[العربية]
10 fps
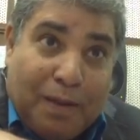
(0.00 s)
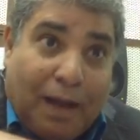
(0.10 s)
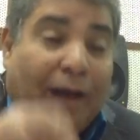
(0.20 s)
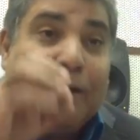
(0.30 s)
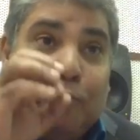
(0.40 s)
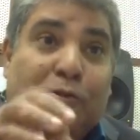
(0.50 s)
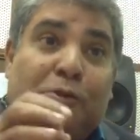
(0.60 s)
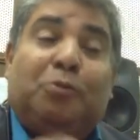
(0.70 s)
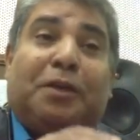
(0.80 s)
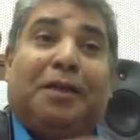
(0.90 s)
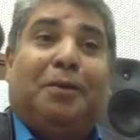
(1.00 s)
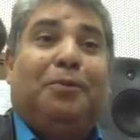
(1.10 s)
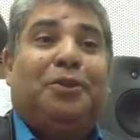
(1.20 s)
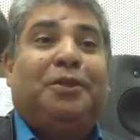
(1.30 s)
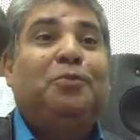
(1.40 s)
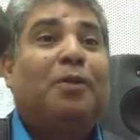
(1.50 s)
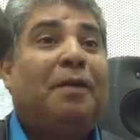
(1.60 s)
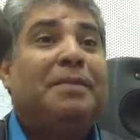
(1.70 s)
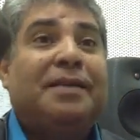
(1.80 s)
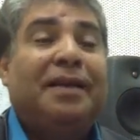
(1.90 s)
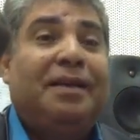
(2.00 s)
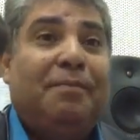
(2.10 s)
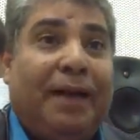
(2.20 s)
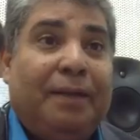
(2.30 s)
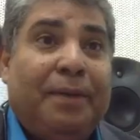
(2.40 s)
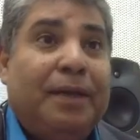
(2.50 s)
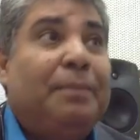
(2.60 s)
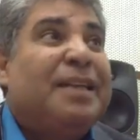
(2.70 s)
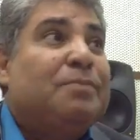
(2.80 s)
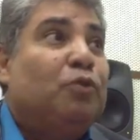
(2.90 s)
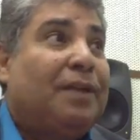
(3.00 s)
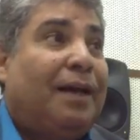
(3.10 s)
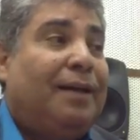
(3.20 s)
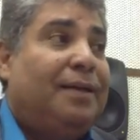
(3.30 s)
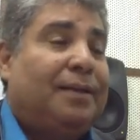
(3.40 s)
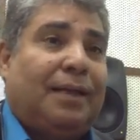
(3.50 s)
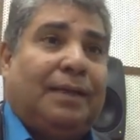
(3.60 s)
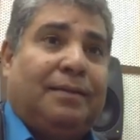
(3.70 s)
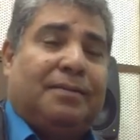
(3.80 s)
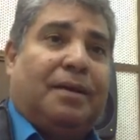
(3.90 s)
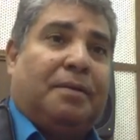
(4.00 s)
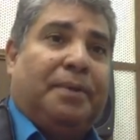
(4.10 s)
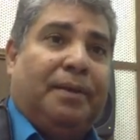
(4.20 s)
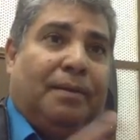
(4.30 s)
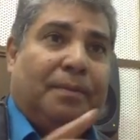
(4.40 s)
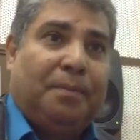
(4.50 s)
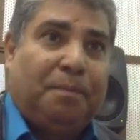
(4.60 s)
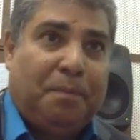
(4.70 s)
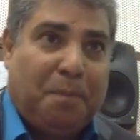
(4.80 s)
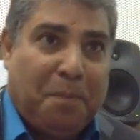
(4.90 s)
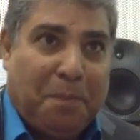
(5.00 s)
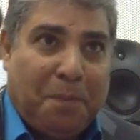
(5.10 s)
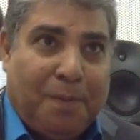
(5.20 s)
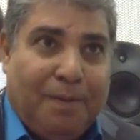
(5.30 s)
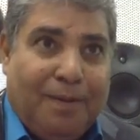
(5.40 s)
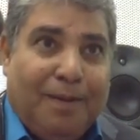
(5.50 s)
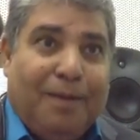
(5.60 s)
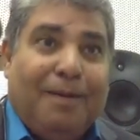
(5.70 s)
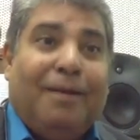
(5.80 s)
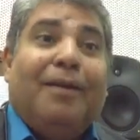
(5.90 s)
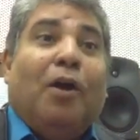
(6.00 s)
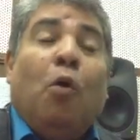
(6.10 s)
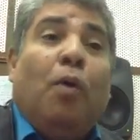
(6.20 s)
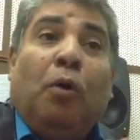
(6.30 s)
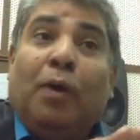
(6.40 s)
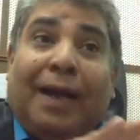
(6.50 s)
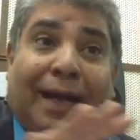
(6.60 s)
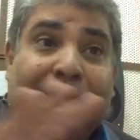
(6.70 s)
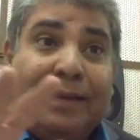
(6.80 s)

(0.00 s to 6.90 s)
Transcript: على طول استوديو 23 وراح مسجل معايا برنامج اسمه تعالى نتحدث العربيه جميل هو حوار وانت عادي.